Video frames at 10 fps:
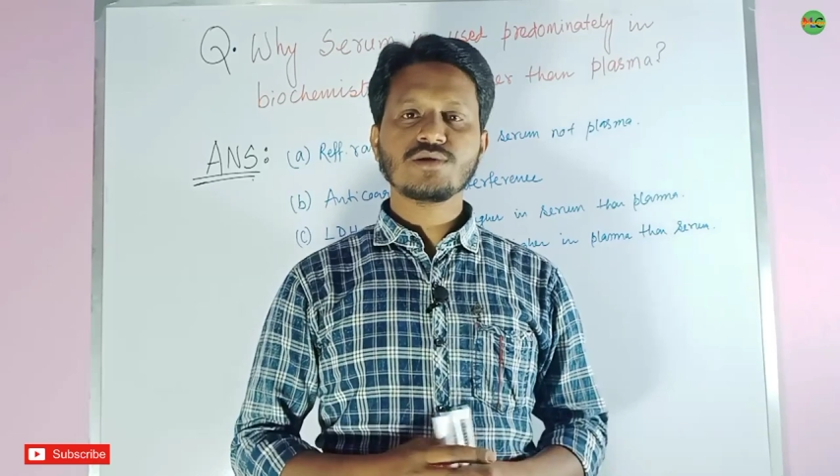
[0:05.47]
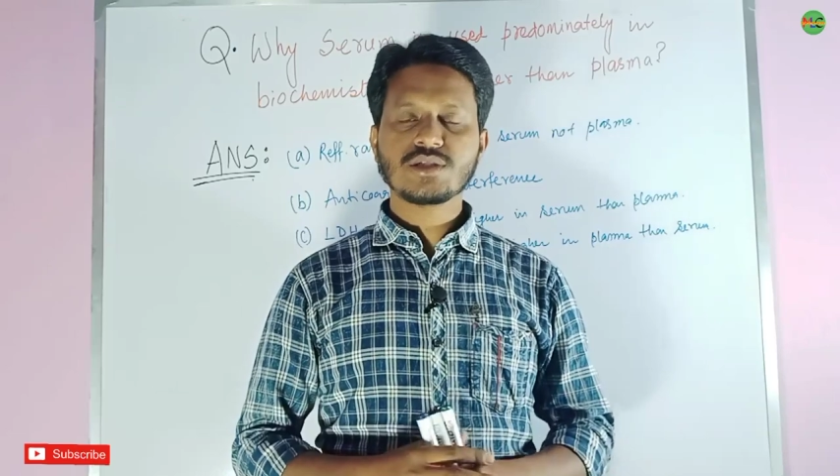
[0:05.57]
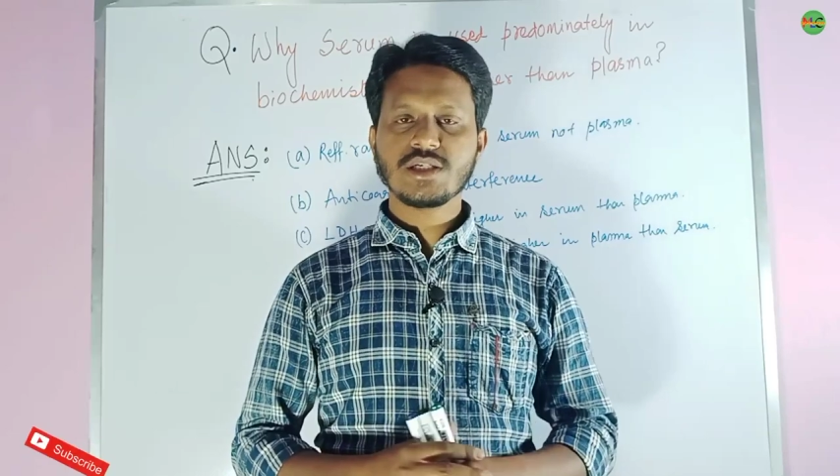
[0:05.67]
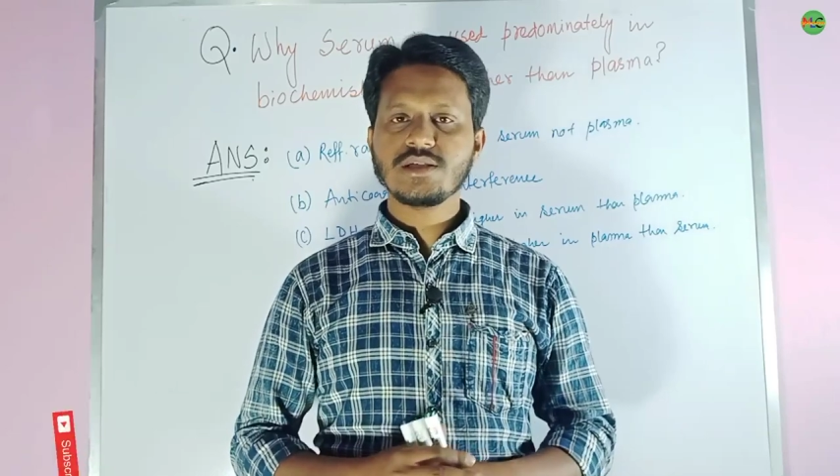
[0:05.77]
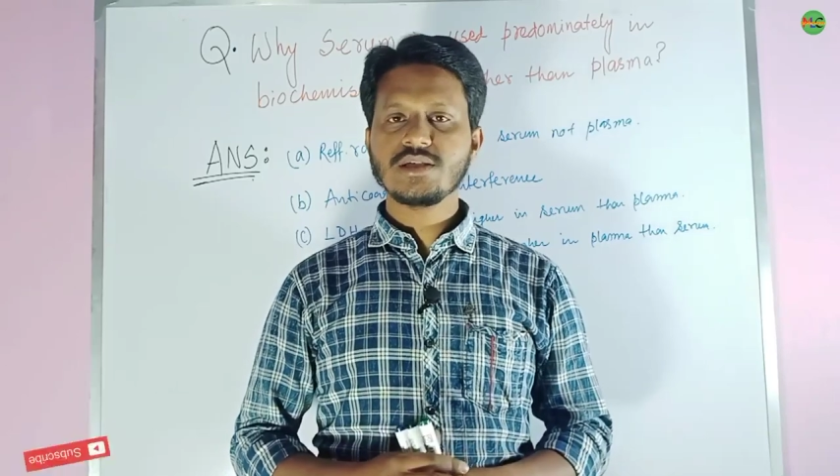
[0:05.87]

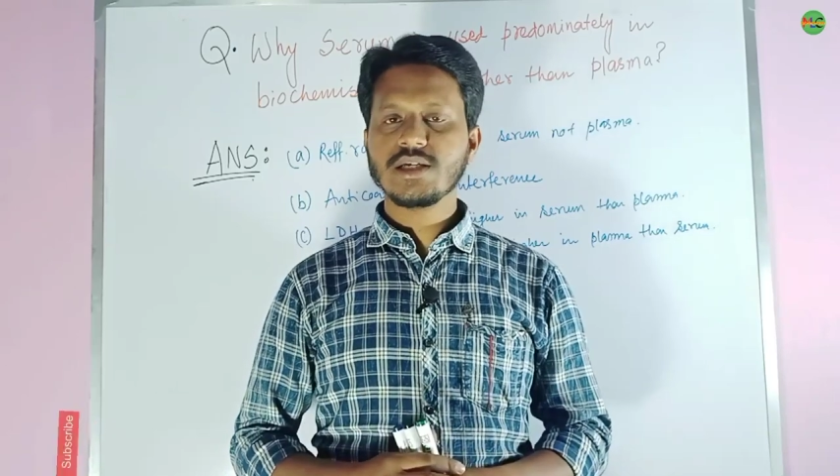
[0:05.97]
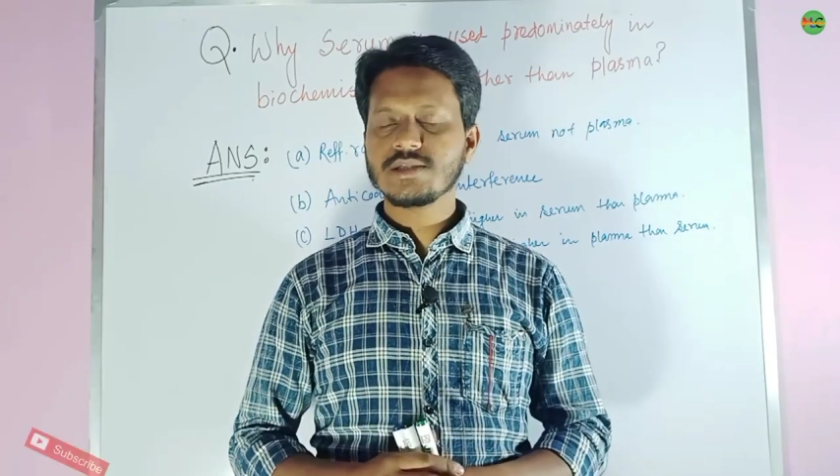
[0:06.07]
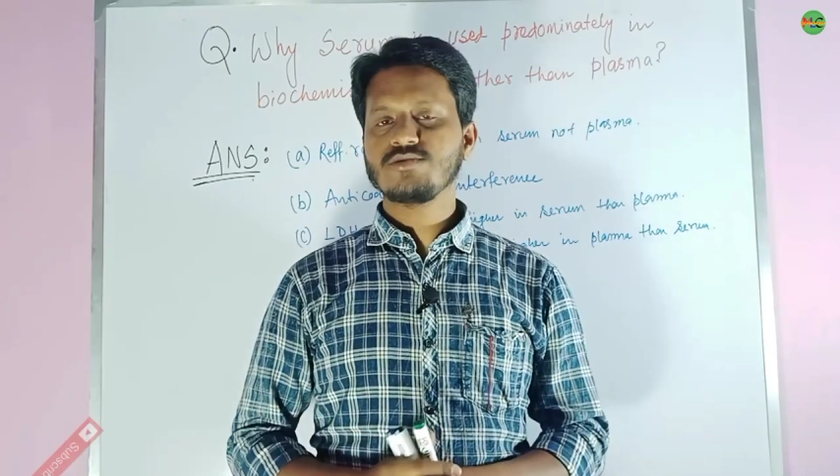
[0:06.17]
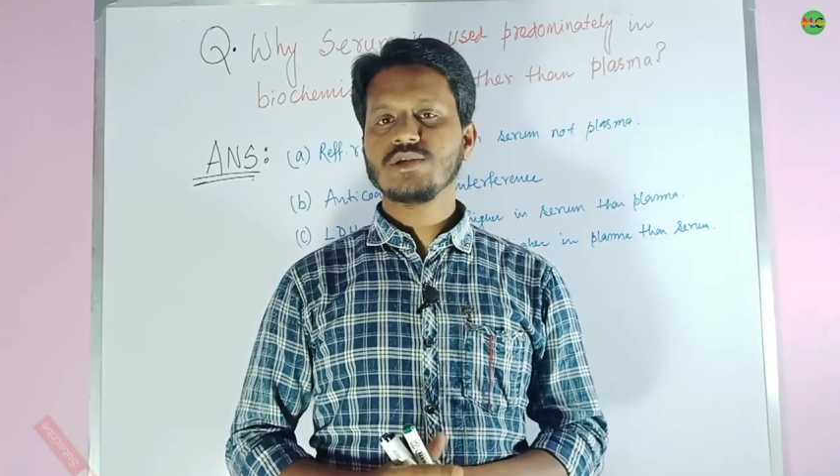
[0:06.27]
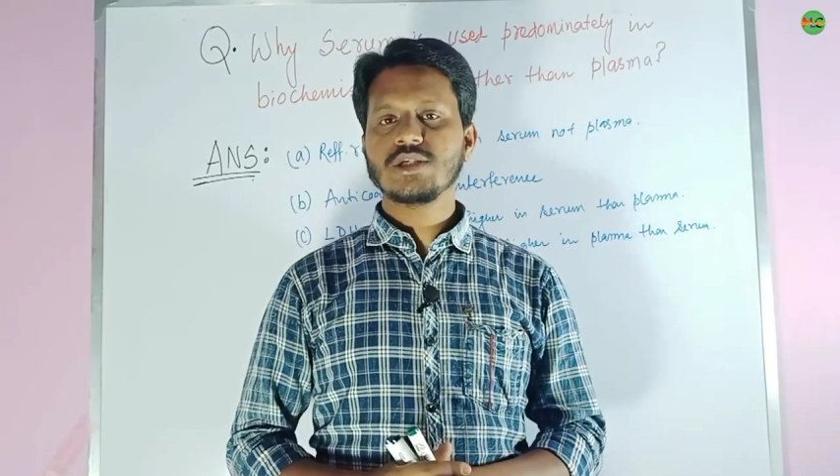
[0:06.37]
কোশ্চেন
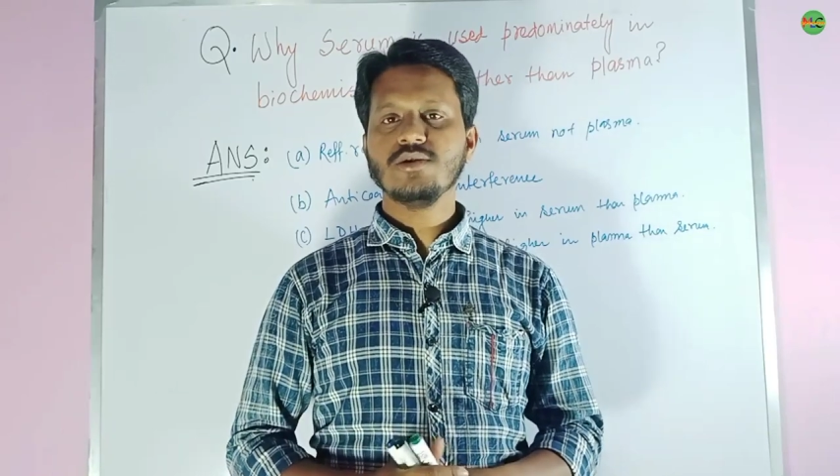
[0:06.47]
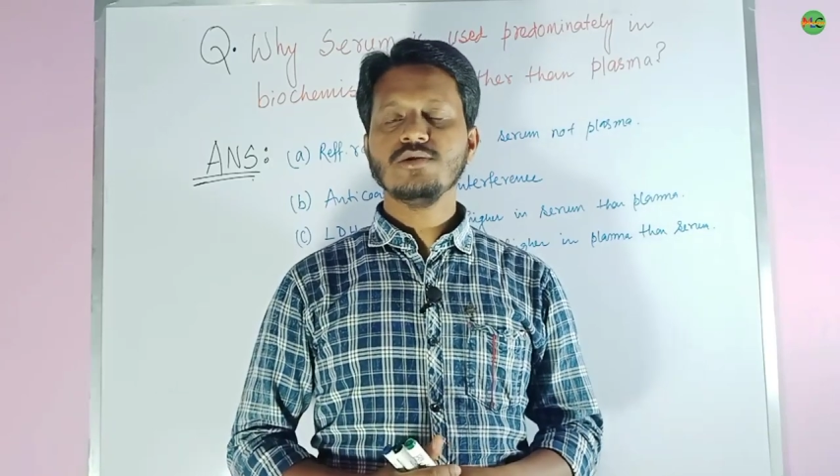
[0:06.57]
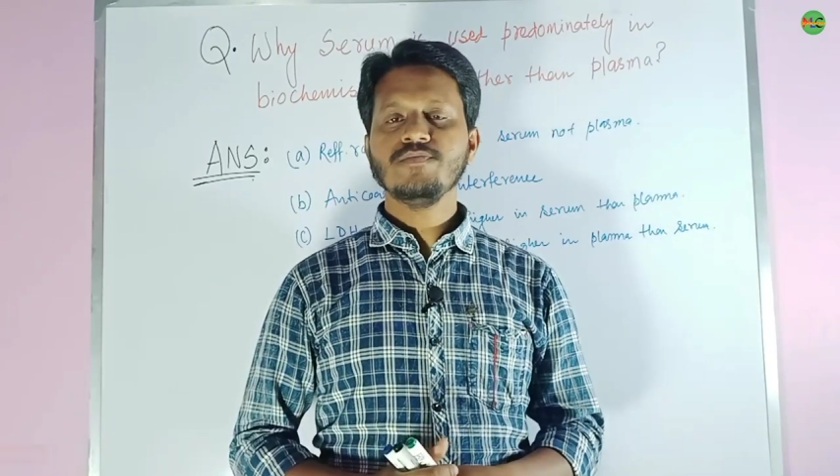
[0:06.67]
জিজ্ঞেস করেছিল